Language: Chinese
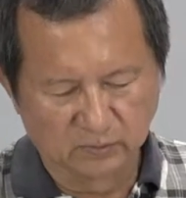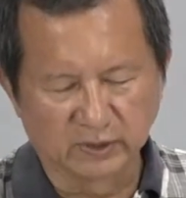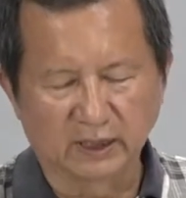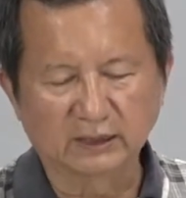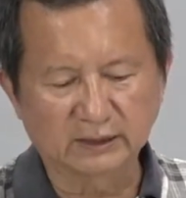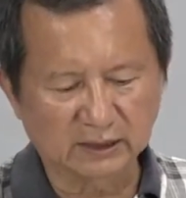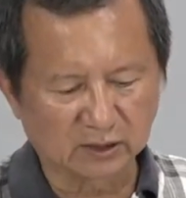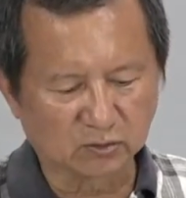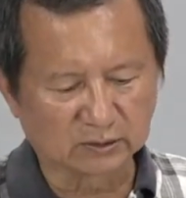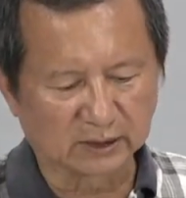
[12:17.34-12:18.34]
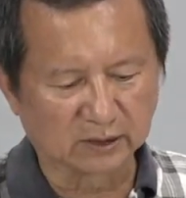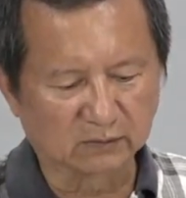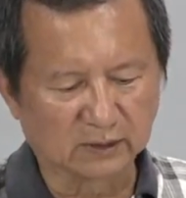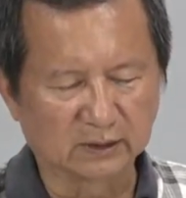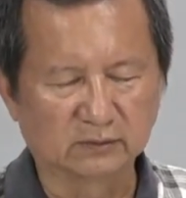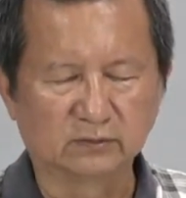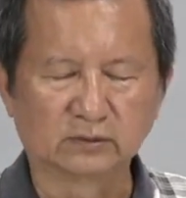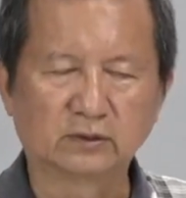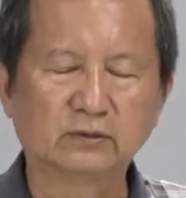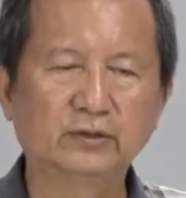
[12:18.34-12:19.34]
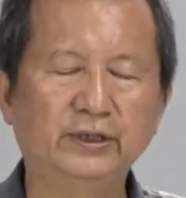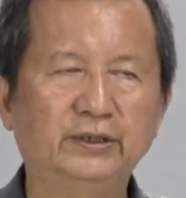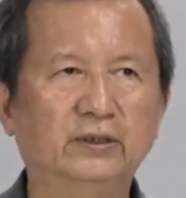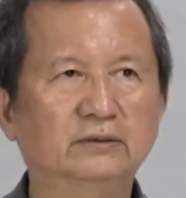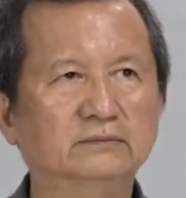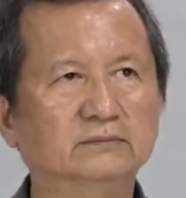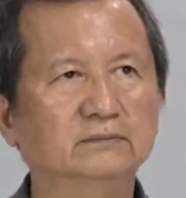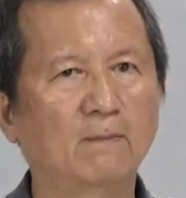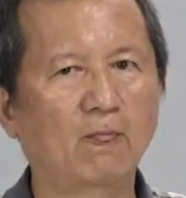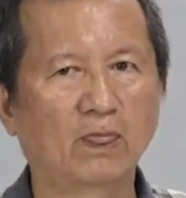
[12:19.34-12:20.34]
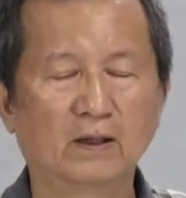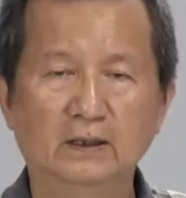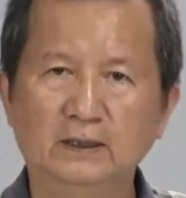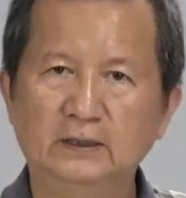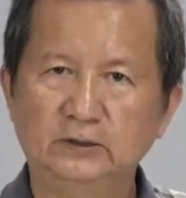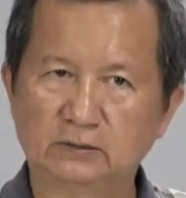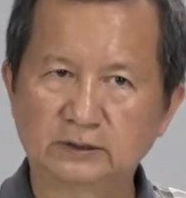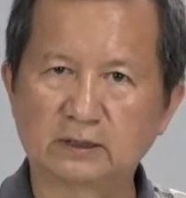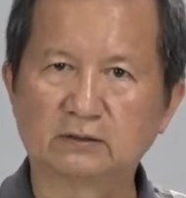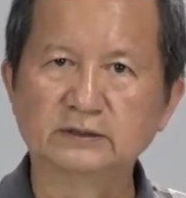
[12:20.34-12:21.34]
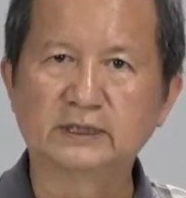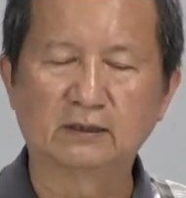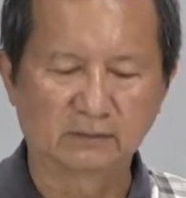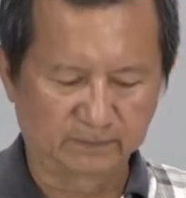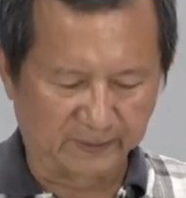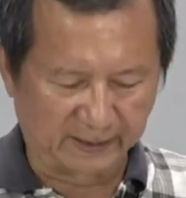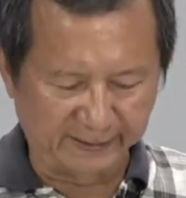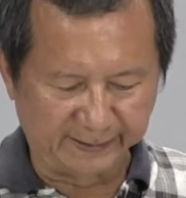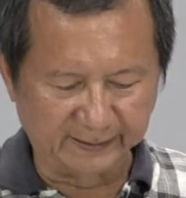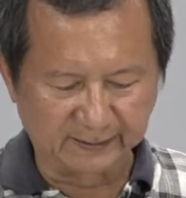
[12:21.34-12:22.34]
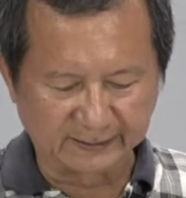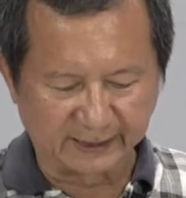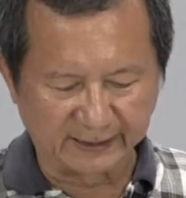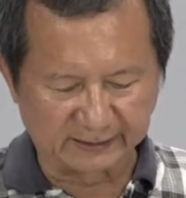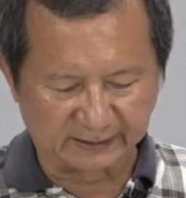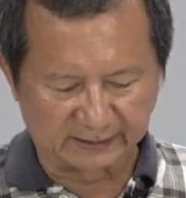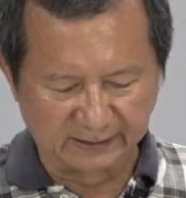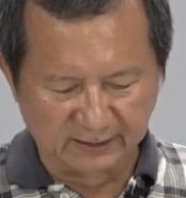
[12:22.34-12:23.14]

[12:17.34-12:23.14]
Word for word: 本来这个过程的话呢，我都会用用热熔胶把它粘合在一起